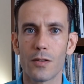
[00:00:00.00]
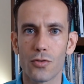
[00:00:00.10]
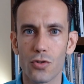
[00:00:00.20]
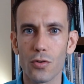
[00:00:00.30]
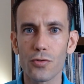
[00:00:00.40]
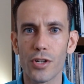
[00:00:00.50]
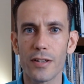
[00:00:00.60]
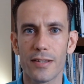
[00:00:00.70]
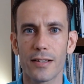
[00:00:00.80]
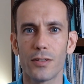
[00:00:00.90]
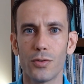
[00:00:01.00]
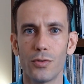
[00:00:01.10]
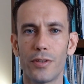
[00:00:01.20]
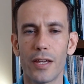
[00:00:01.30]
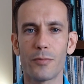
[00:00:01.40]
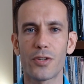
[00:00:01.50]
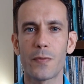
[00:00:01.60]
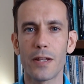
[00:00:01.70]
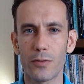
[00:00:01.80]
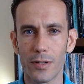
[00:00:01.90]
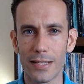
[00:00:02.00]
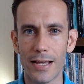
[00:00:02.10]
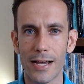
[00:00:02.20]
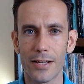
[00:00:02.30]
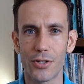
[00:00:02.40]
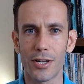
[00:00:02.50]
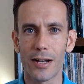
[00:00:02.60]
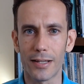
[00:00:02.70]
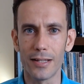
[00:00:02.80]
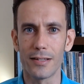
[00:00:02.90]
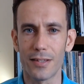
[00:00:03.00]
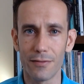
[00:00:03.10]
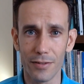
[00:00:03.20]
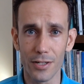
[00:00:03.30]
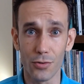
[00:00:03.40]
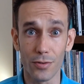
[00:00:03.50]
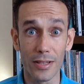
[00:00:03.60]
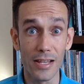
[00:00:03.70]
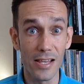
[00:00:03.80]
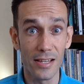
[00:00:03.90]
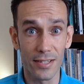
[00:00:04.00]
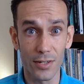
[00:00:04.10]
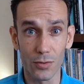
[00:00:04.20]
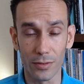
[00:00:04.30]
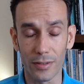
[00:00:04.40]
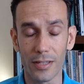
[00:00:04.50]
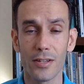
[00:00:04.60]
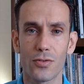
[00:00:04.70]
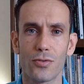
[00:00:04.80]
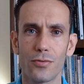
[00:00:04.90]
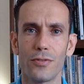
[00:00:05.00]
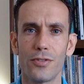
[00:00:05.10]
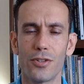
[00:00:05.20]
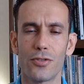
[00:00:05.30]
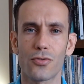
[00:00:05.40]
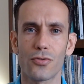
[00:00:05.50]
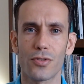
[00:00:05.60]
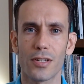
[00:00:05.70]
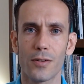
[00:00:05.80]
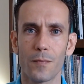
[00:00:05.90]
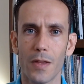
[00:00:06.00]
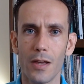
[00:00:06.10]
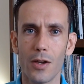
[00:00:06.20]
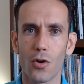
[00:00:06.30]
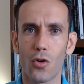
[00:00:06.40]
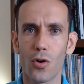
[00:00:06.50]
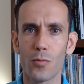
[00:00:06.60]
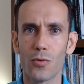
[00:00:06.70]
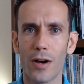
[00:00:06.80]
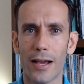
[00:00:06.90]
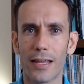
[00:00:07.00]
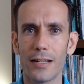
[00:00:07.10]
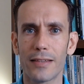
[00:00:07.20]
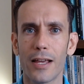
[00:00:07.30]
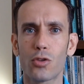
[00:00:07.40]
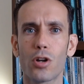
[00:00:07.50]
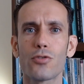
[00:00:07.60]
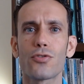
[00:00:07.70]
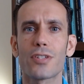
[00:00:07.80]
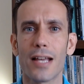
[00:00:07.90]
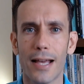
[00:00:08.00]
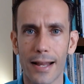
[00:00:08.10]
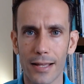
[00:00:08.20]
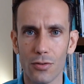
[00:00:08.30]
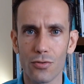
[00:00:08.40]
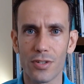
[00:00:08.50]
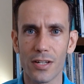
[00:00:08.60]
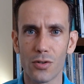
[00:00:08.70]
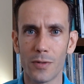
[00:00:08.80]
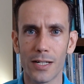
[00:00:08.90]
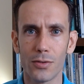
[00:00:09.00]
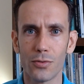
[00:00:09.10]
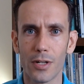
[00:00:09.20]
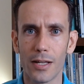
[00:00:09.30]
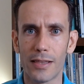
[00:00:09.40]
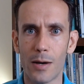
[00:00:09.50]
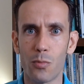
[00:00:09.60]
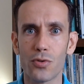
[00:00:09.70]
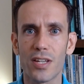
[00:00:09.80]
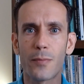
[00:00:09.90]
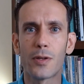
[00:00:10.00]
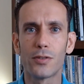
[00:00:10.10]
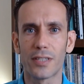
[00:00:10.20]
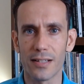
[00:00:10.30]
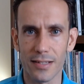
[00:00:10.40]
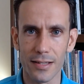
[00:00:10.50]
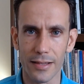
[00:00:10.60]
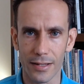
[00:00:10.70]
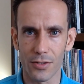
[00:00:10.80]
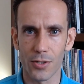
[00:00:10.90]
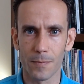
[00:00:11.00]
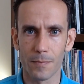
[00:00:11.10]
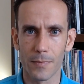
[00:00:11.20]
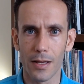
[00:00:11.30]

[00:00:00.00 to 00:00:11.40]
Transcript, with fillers: Estou utilizando o termo espiritualidade aqui nesse vídeo, nesse contexto de discussão, como aquele território do sagrado do ser humano, da busca pelo transcendente.